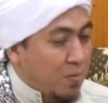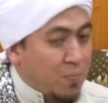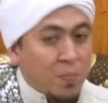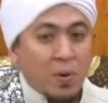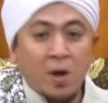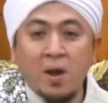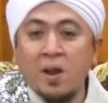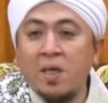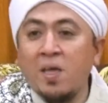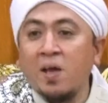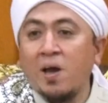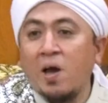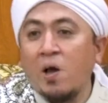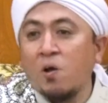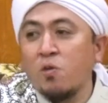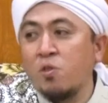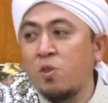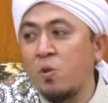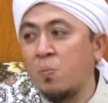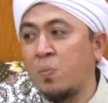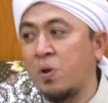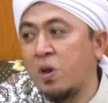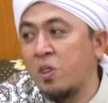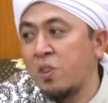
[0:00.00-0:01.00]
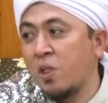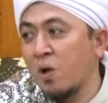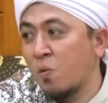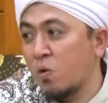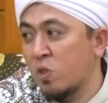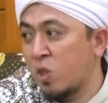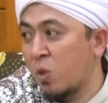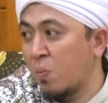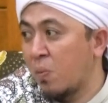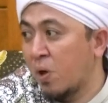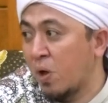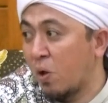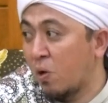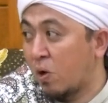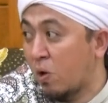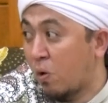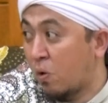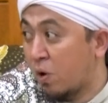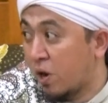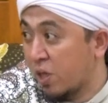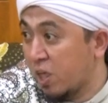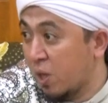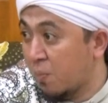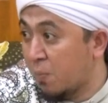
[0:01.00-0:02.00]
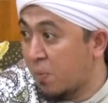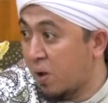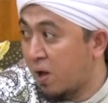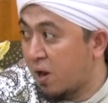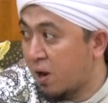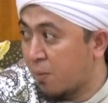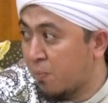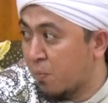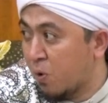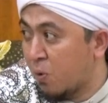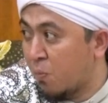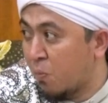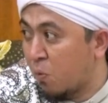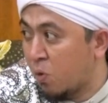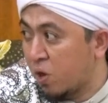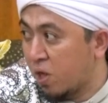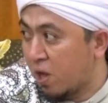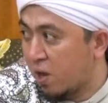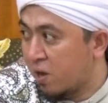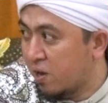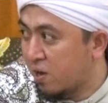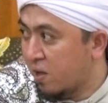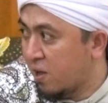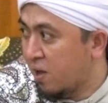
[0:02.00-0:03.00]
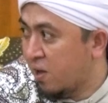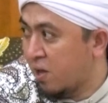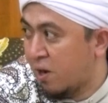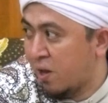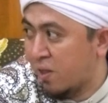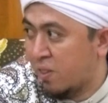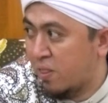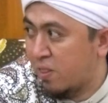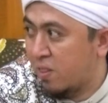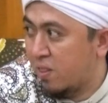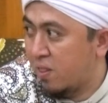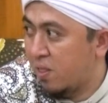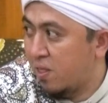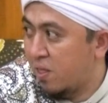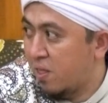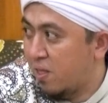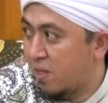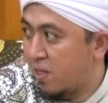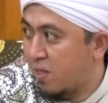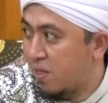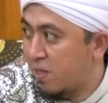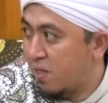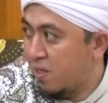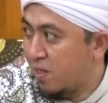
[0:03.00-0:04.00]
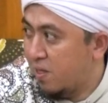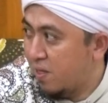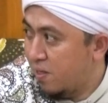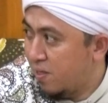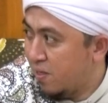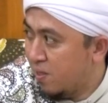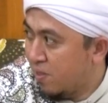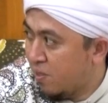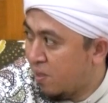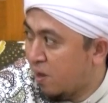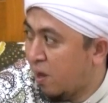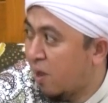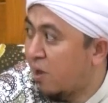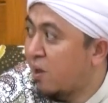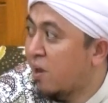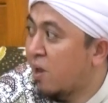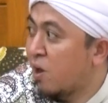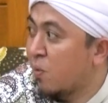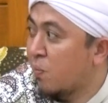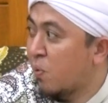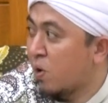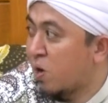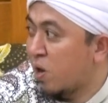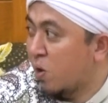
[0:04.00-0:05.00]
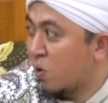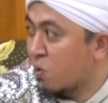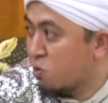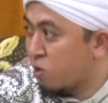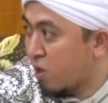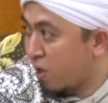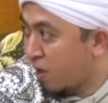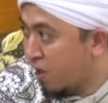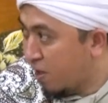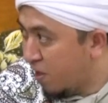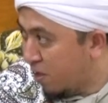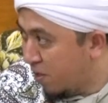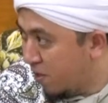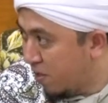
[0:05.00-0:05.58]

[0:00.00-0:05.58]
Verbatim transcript: Mana yang harus lebih ditakuti bagi orang-orang yang mengharap kemuliaan di akhirat selain daripada dosa?